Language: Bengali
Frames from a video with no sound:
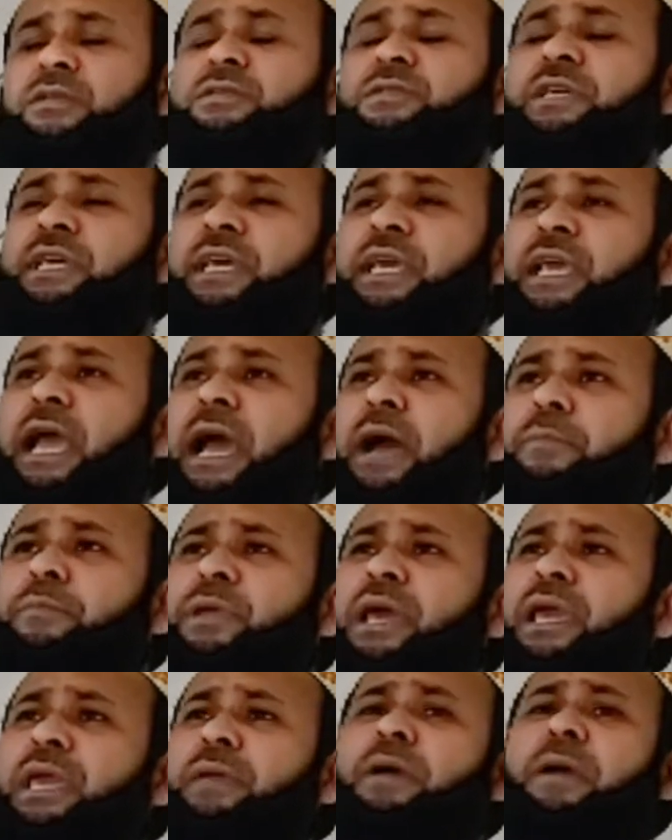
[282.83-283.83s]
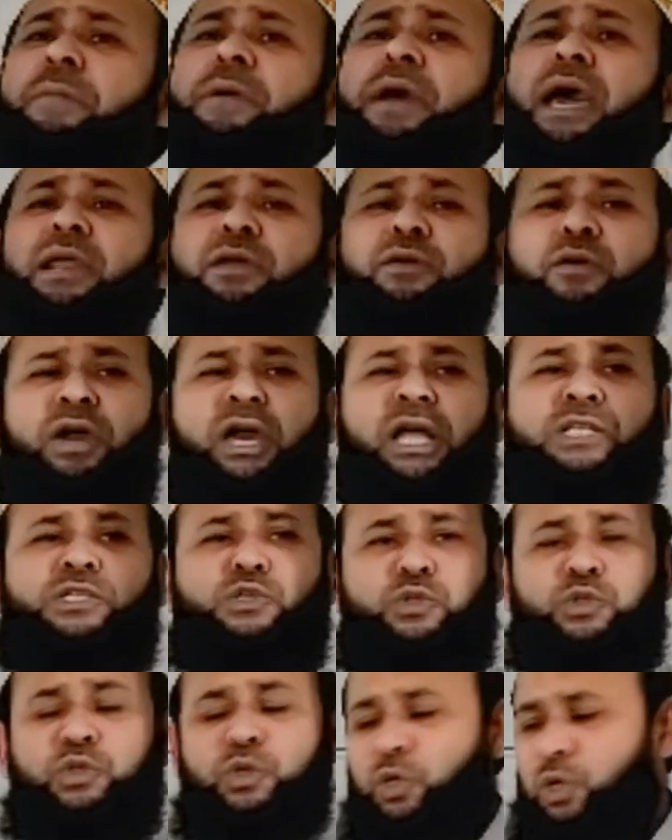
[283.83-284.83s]
যে আমরা এইভাবে আর ককাল
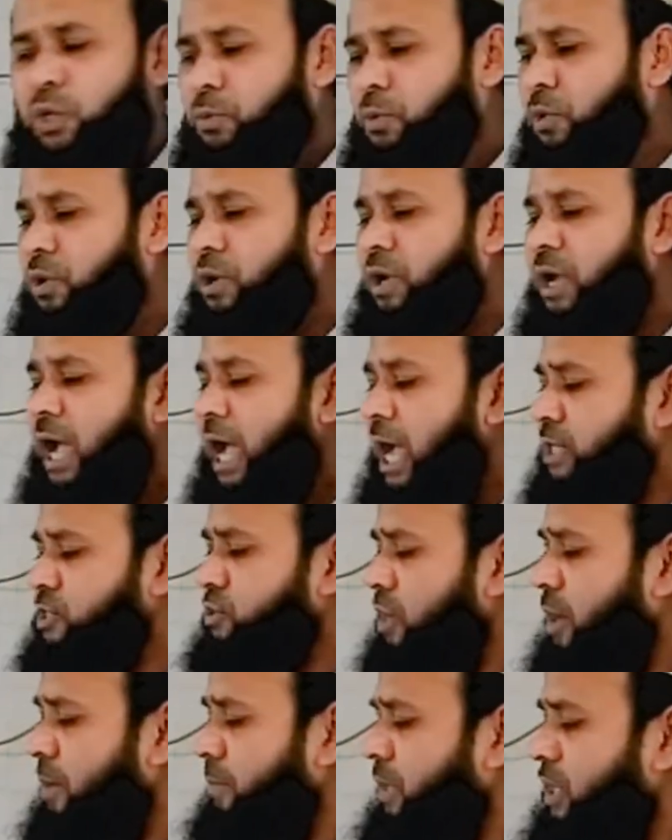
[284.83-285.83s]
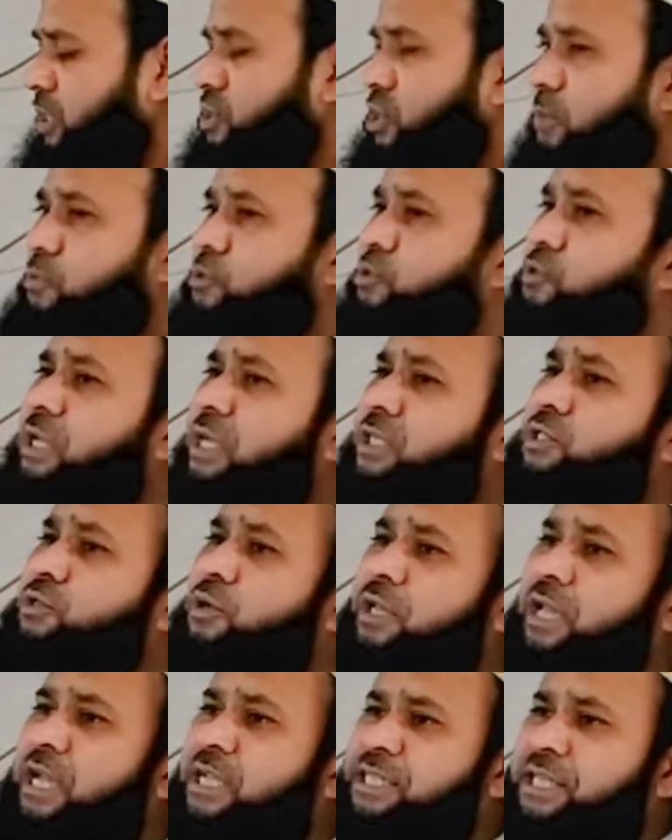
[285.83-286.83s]
যুদ্ধ করব। আসো আমরা সমঝোতায়
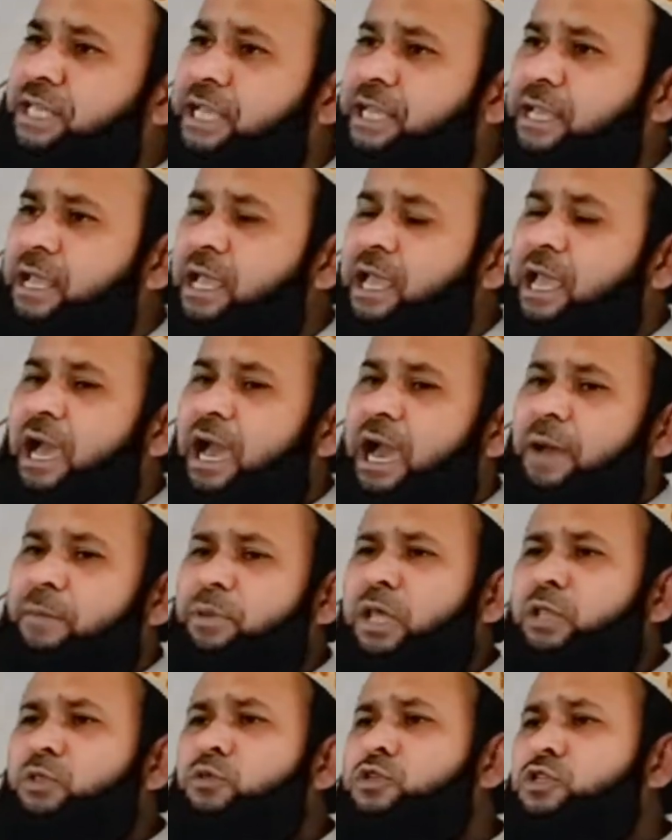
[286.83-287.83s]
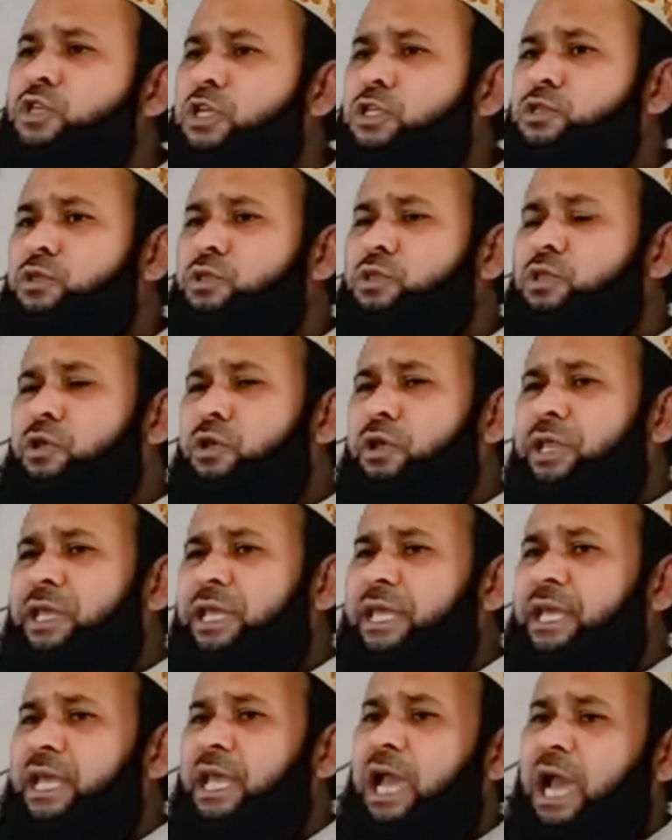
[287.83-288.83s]
চলে আসি আমরা দুইজন যুদ্ধ
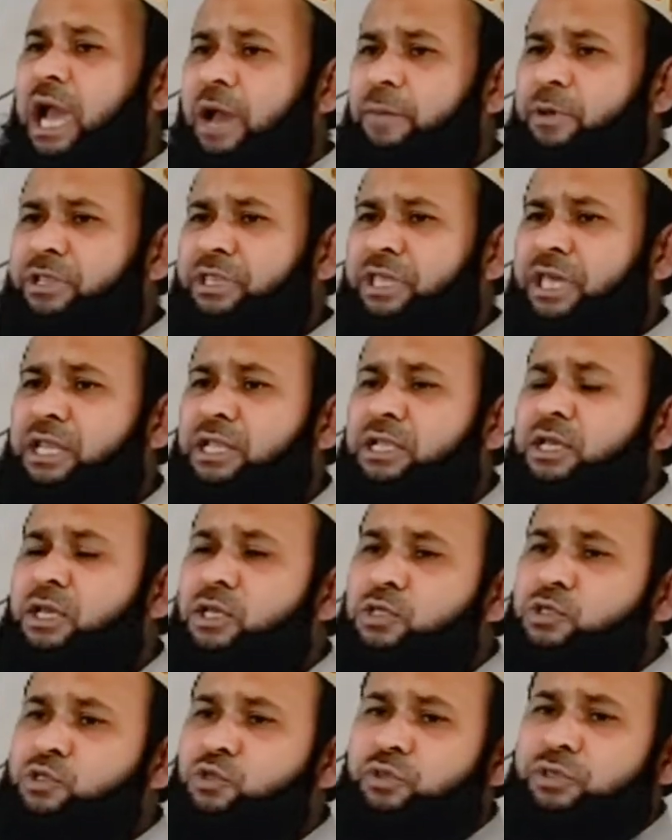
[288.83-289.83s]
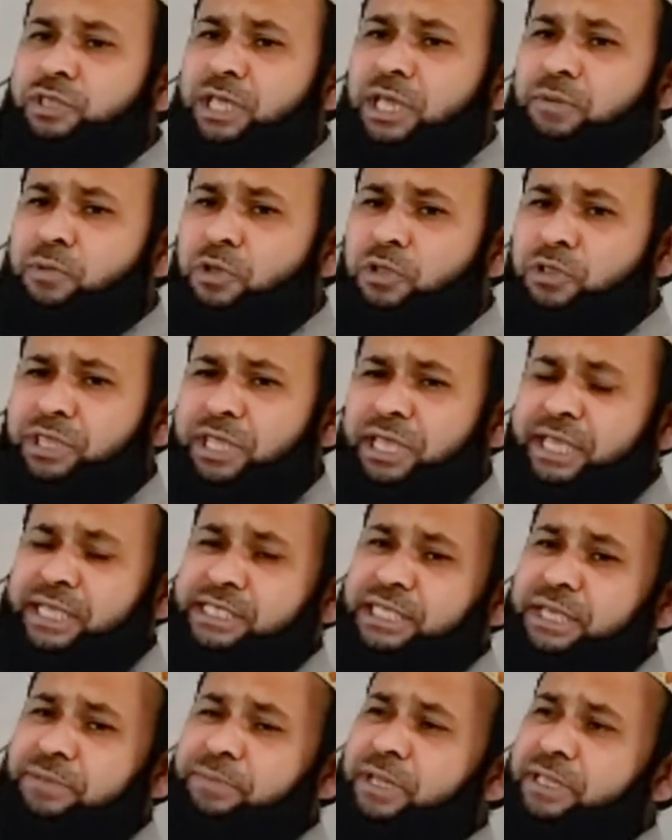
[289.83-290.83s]
করি আমাদের যুদ্ধের মধ্যে
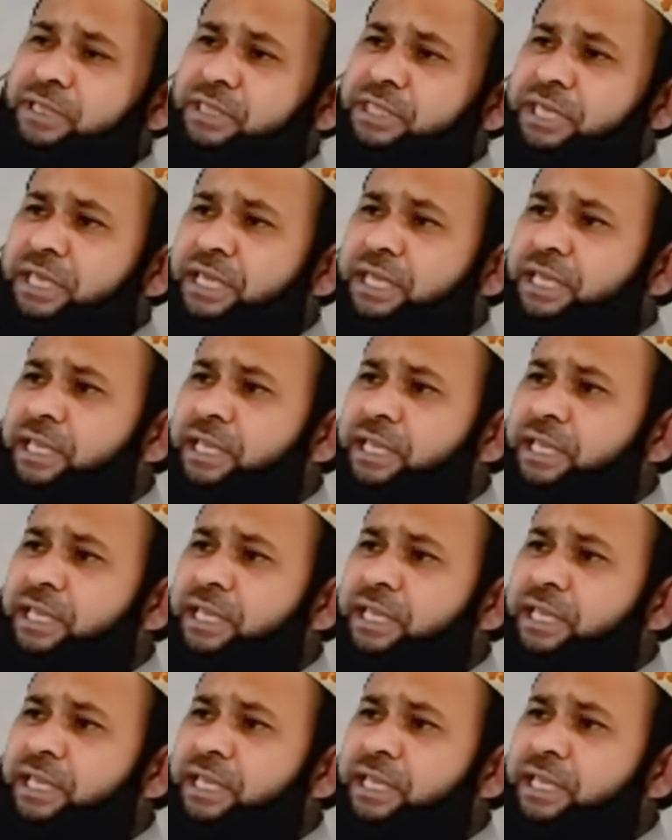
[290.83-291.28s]
যে ব্যক্তি